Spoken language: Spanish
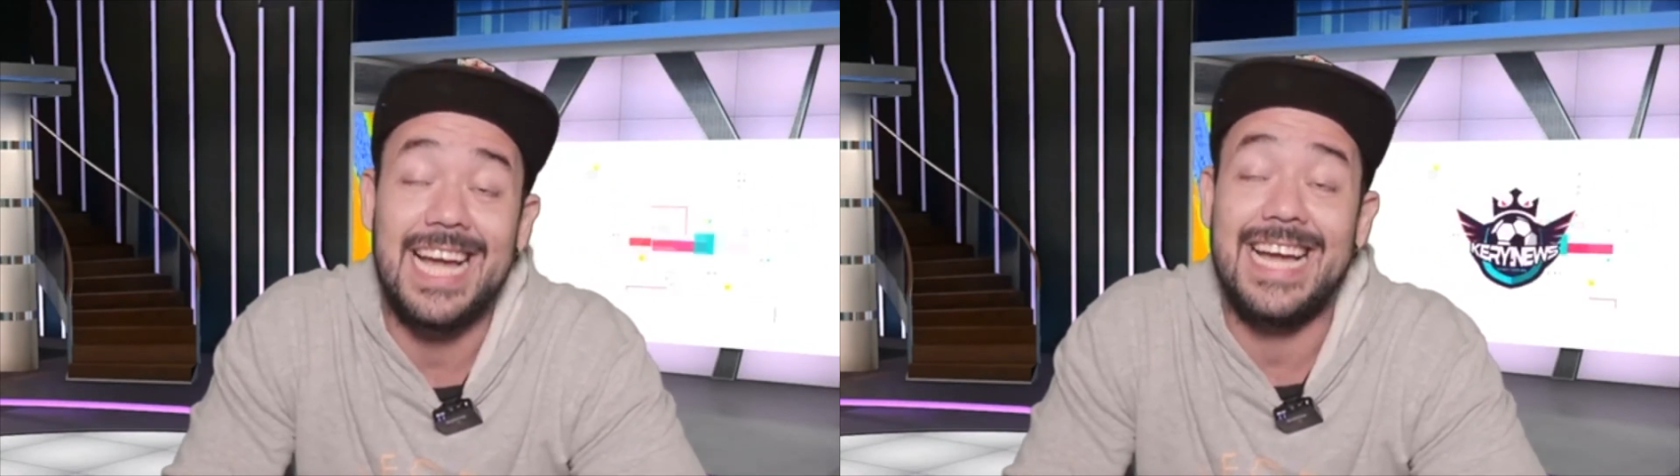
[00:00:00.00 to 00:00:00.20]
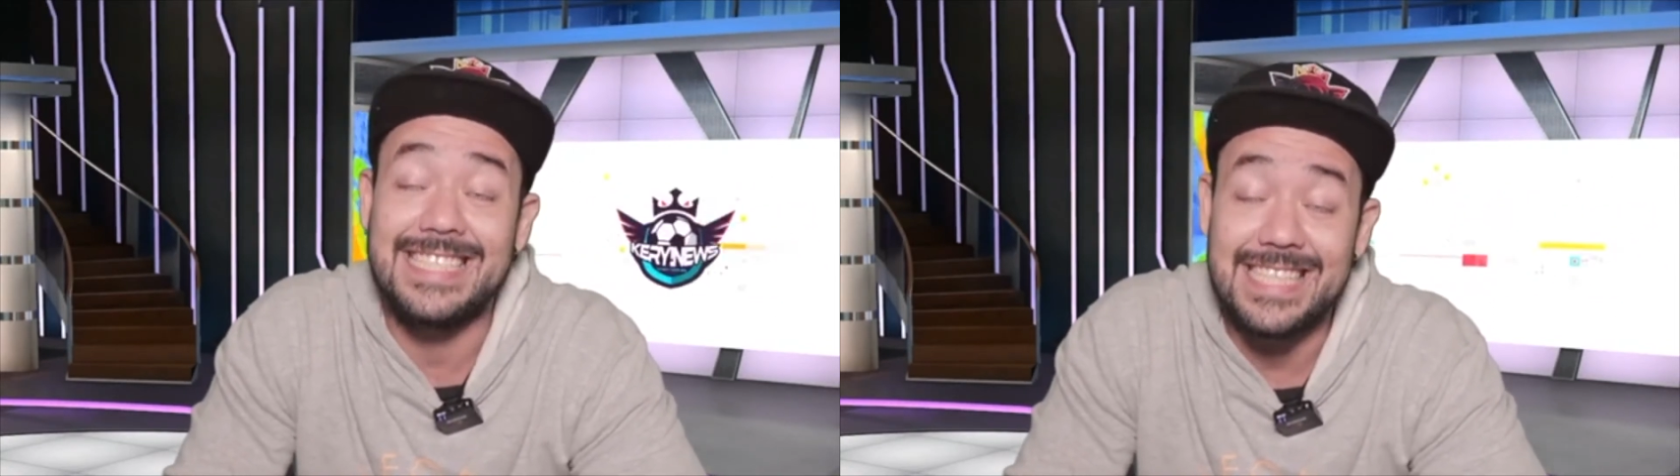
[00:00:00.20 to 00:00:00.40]

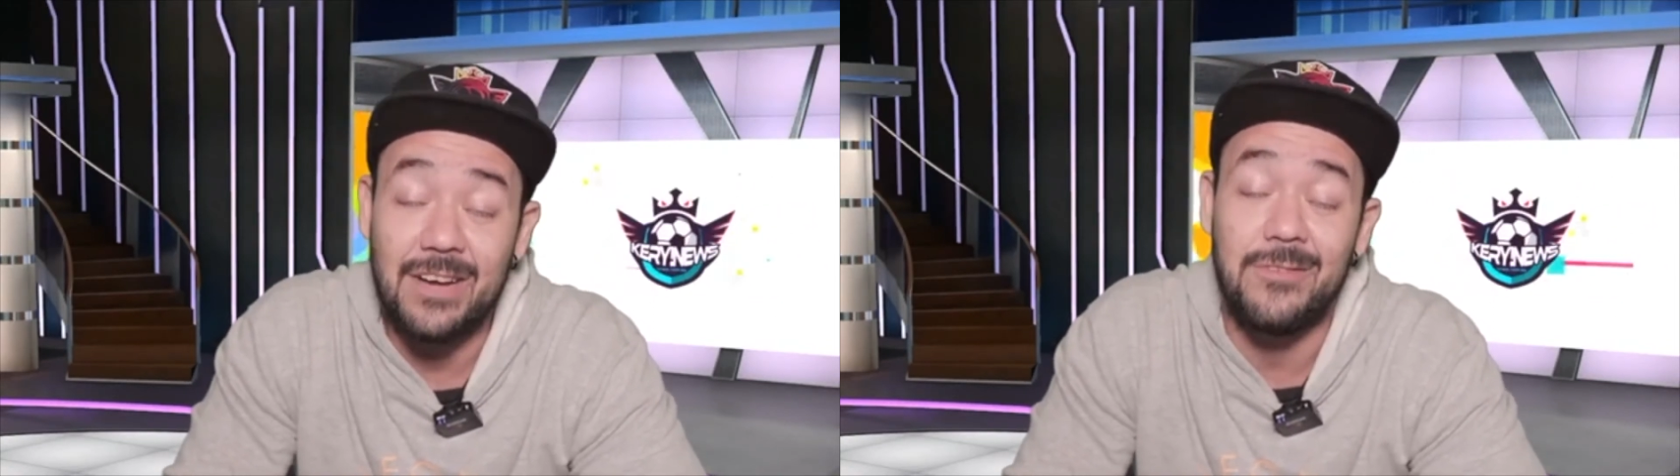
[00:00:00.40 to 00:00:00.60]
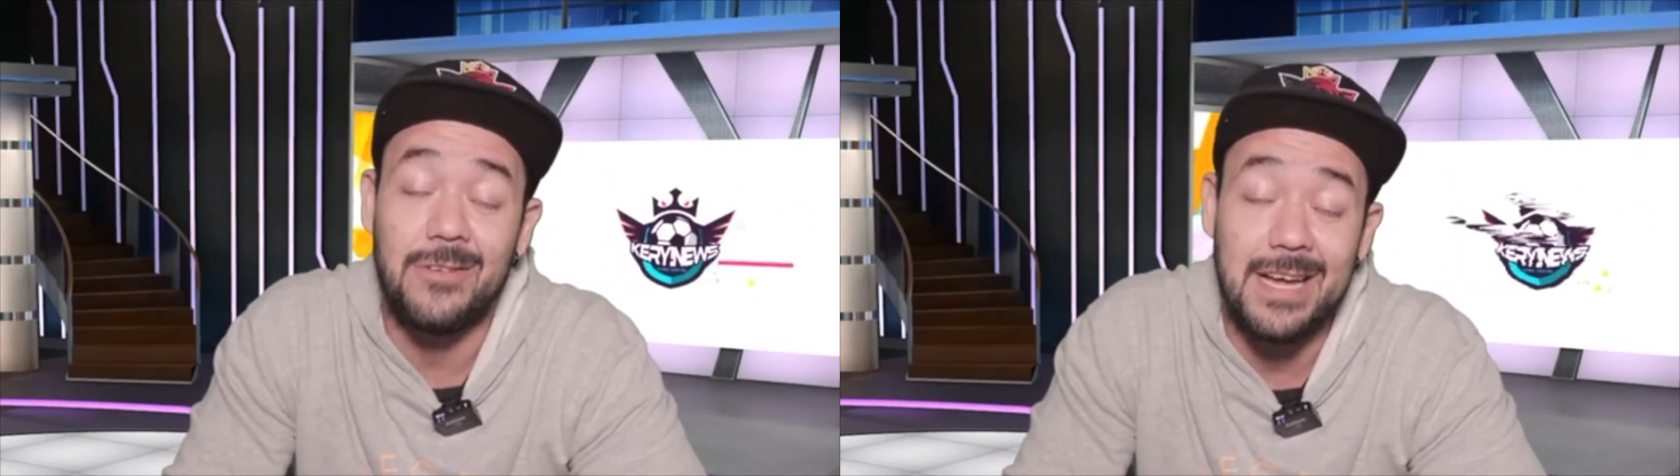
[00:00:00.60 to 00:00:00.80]
es
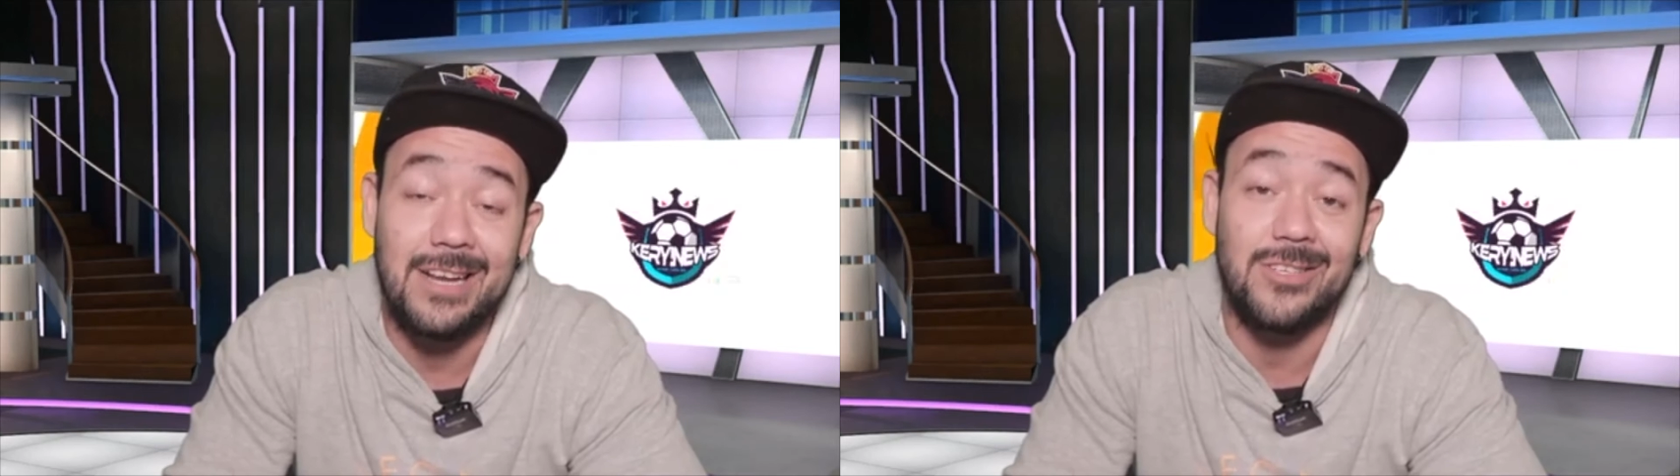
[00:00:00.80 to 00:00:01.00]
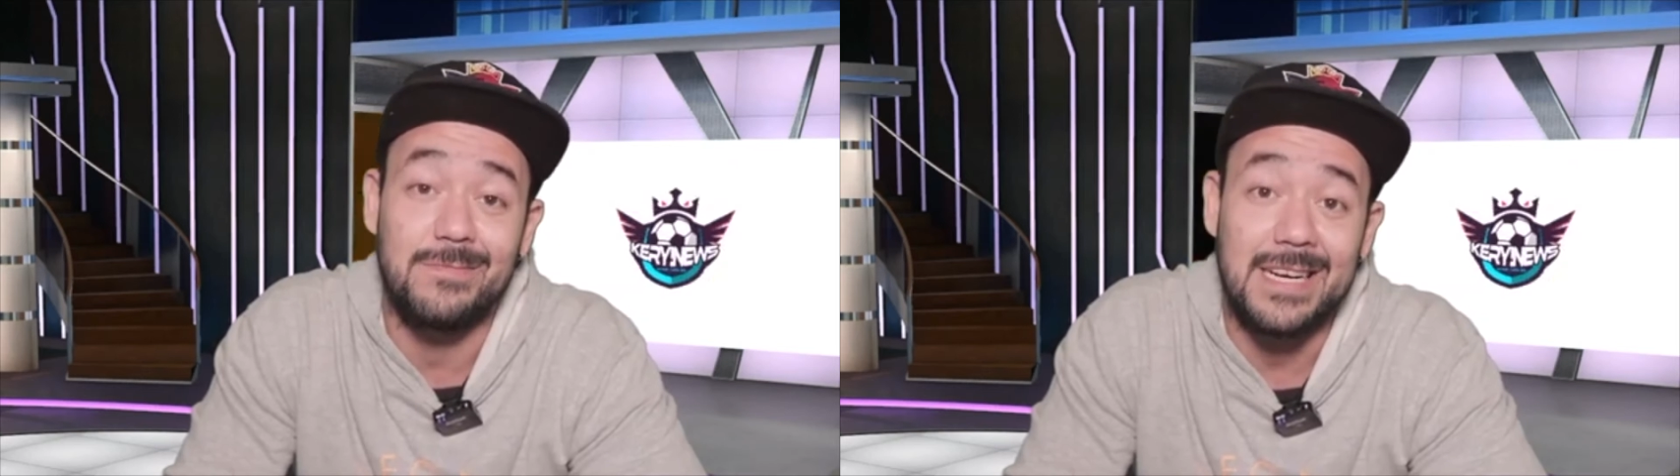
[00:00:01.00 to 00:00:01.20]
la forma
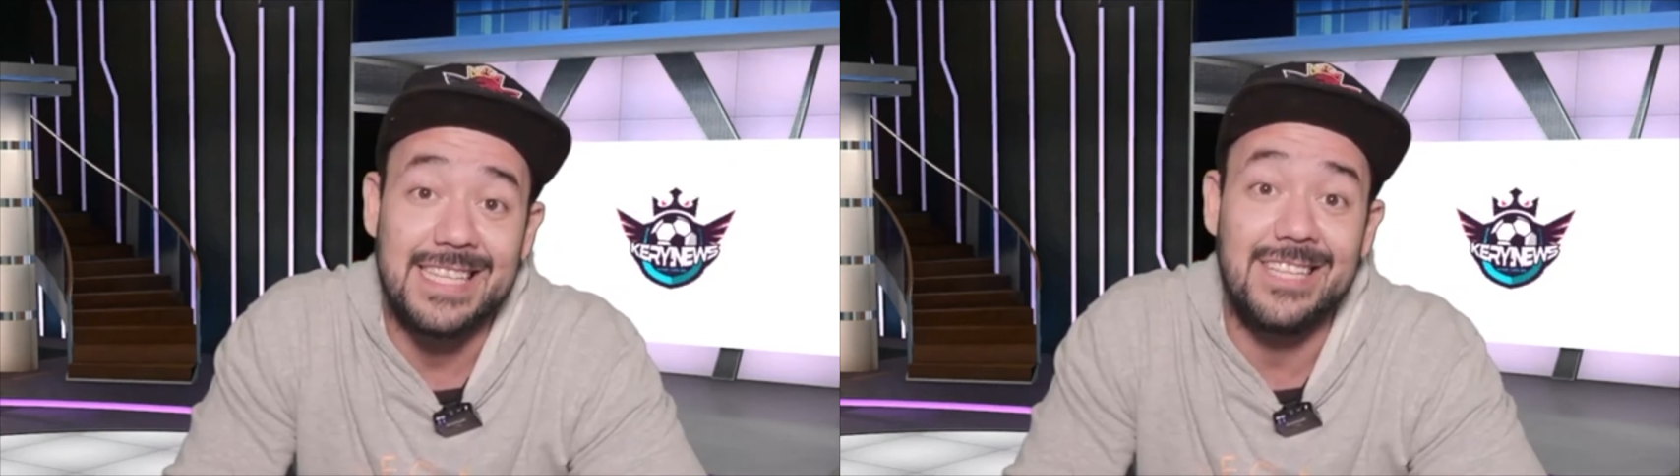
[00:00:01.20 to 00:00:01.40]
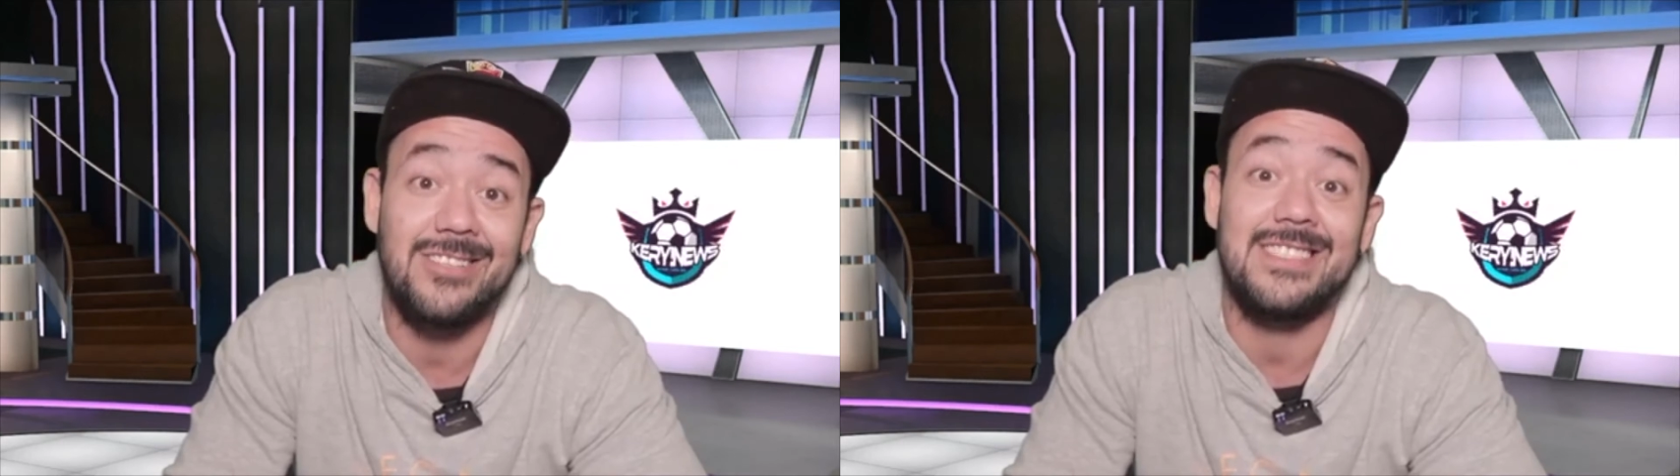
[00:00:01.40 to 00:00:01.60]
de los
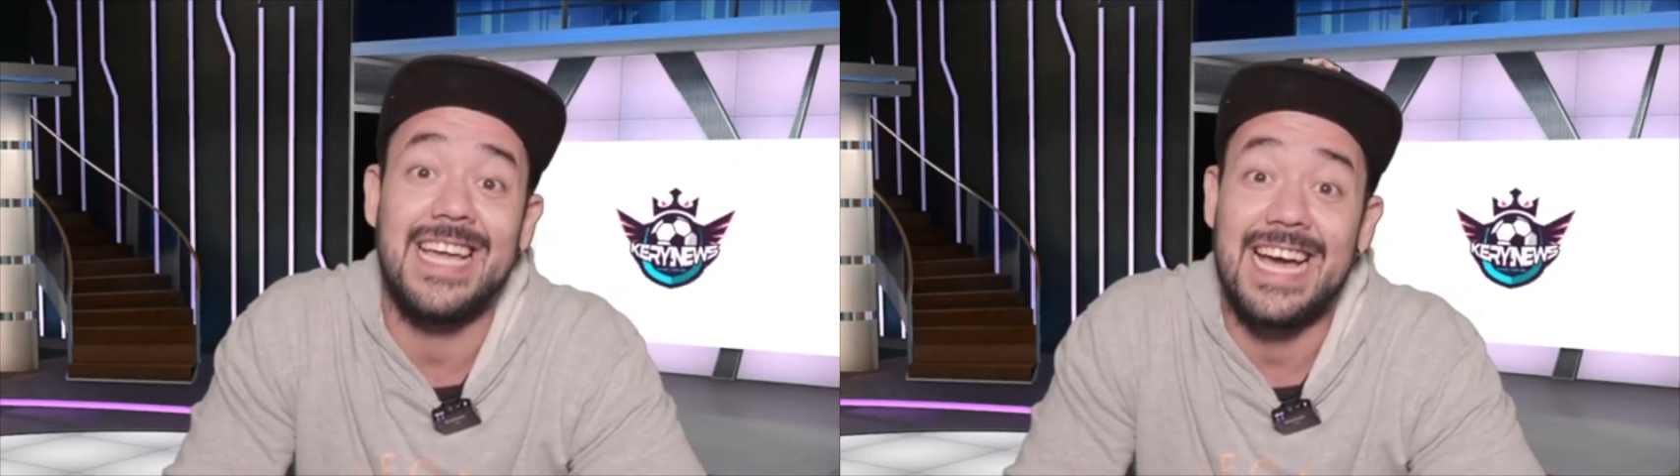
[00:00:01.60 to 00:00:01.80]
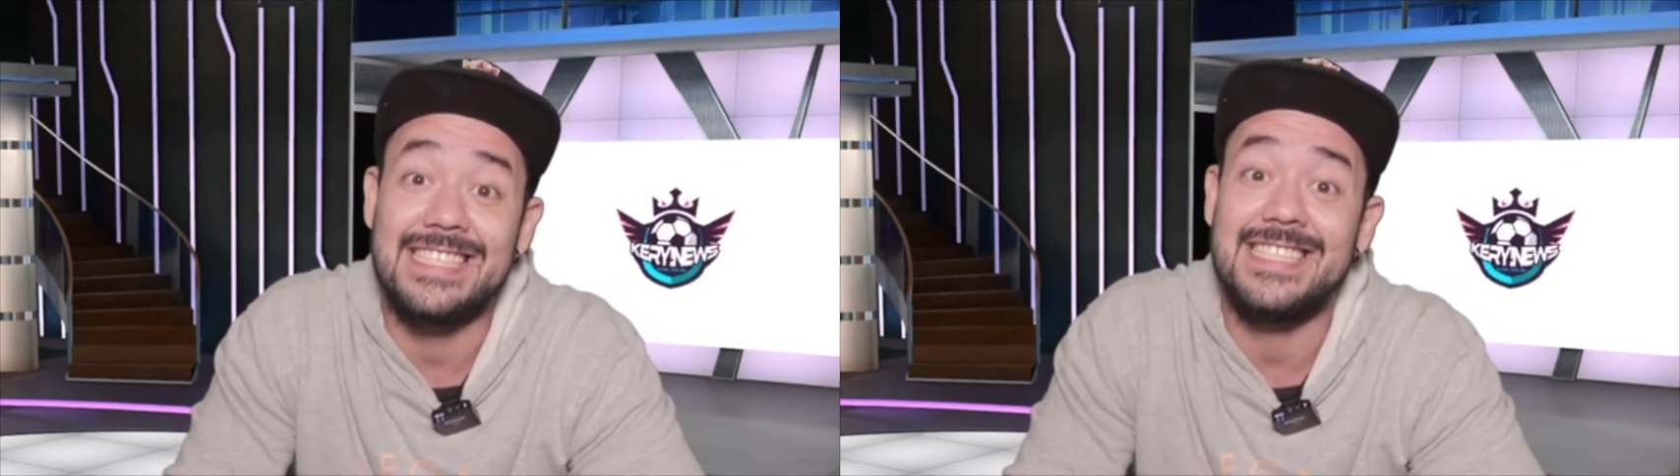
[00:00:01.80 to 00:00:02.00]
partidos
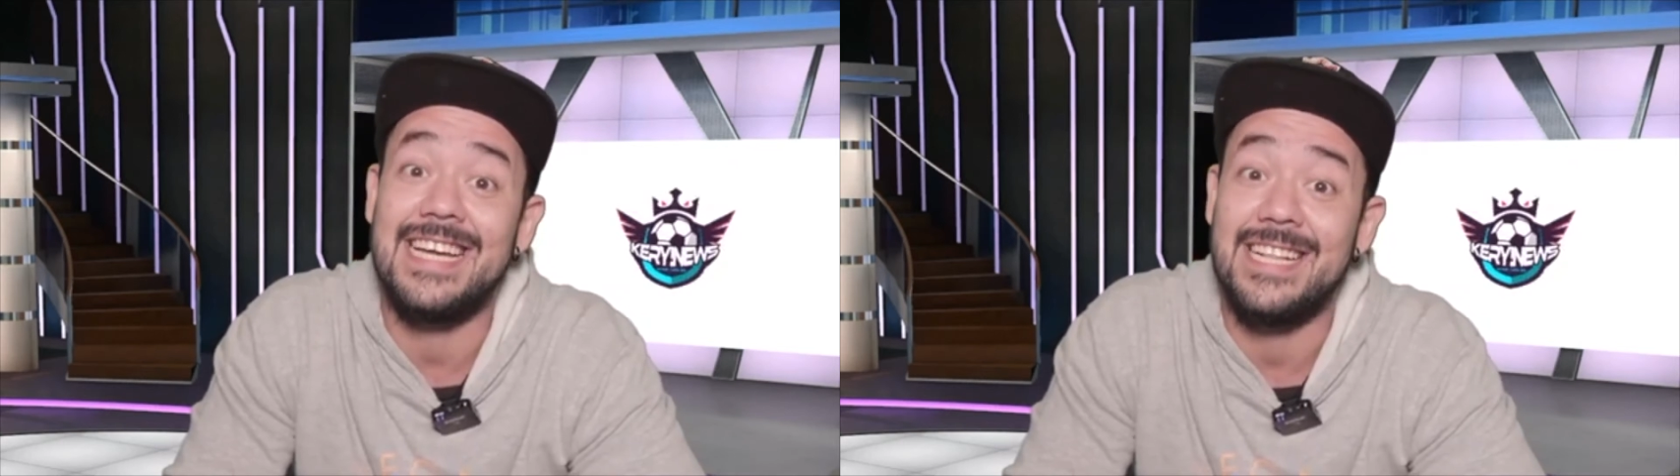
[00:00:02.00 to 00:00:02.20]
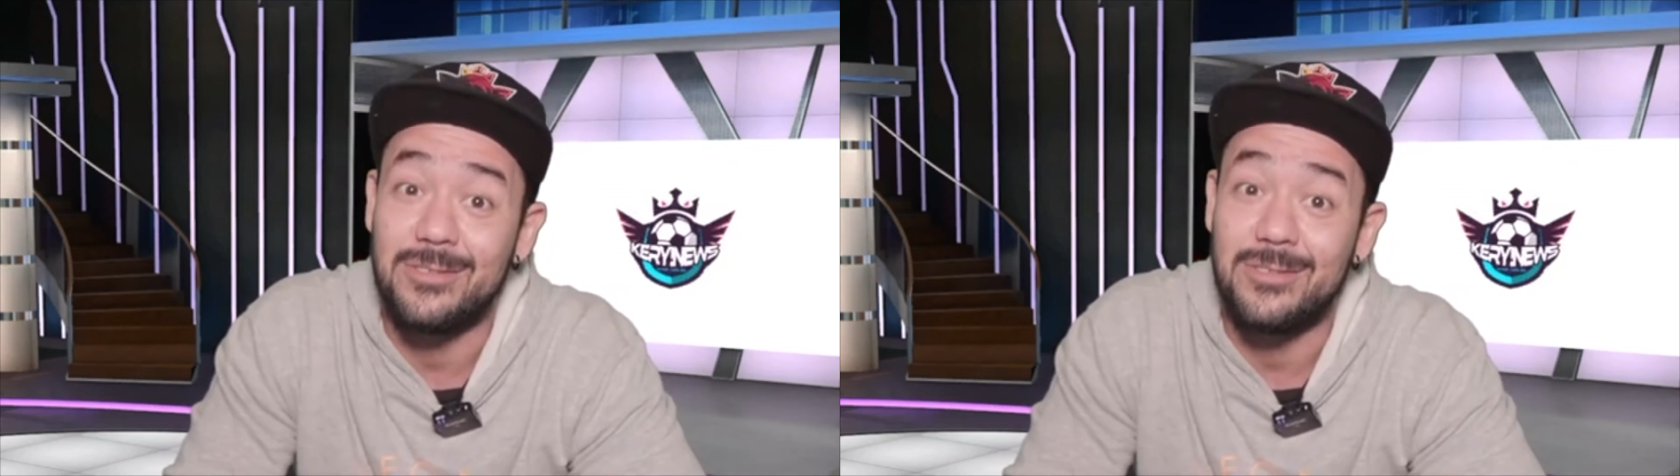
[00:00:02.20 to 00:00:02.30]
que hace